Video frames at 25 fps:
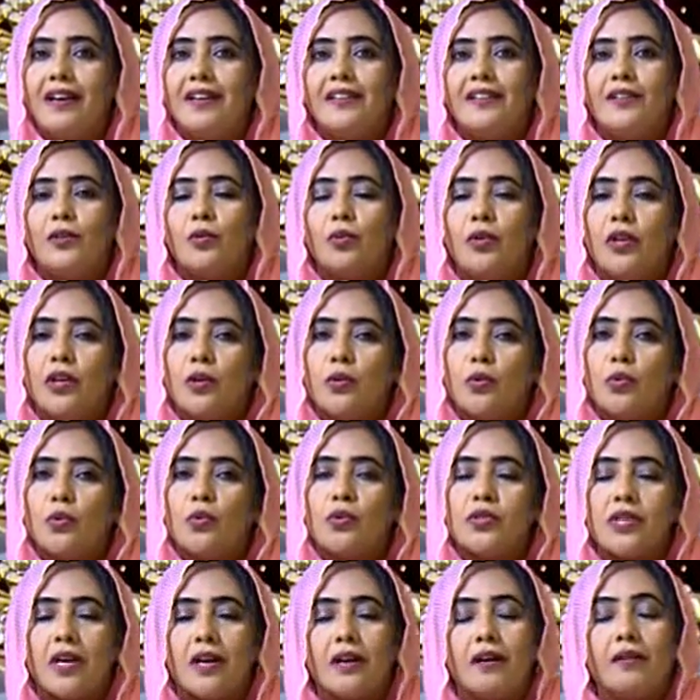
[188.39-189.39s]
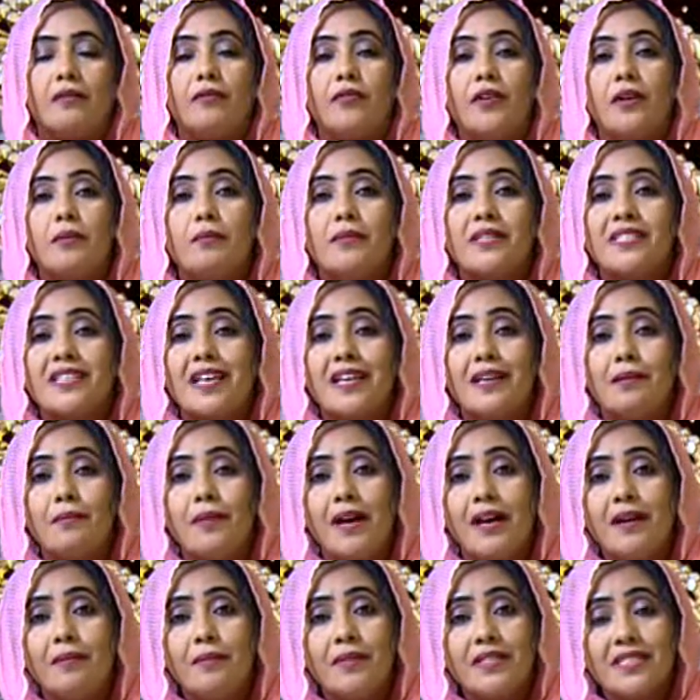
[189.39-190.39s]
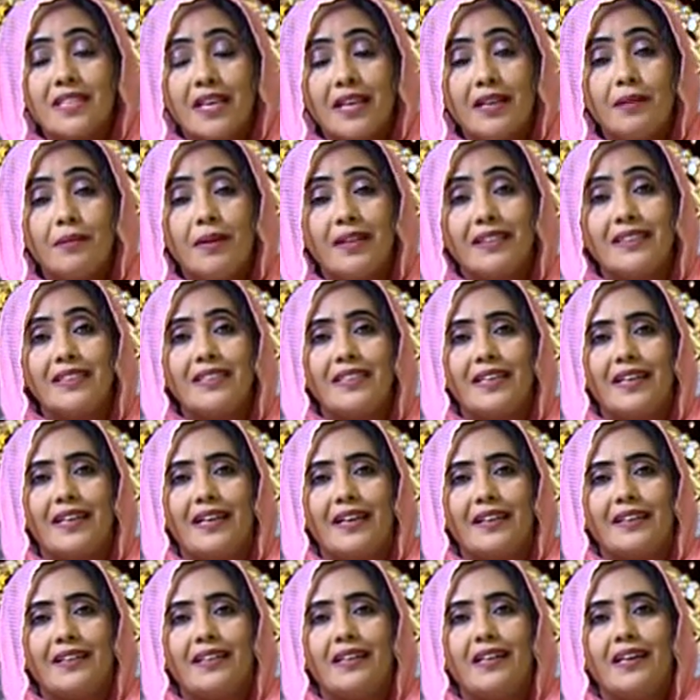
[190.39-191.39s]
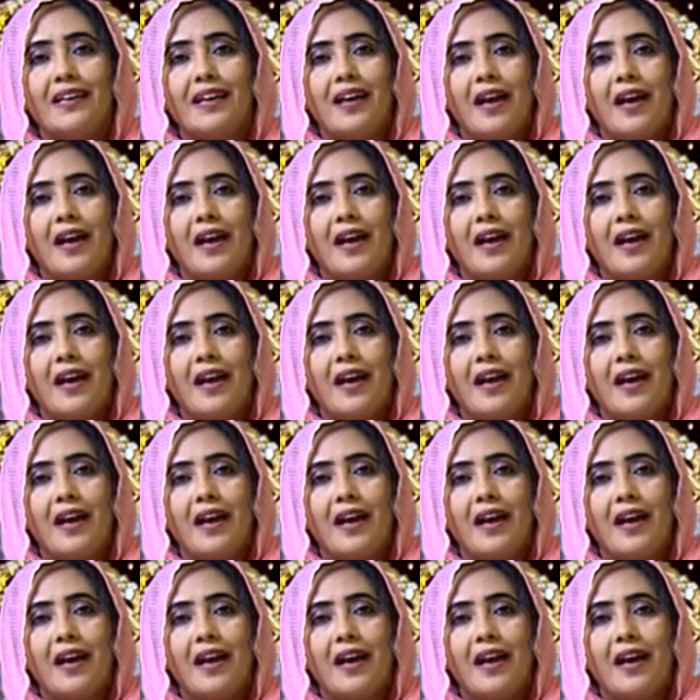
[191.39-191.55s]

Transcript: يقول لك قروش فالمساله ما مساله ماديه يعني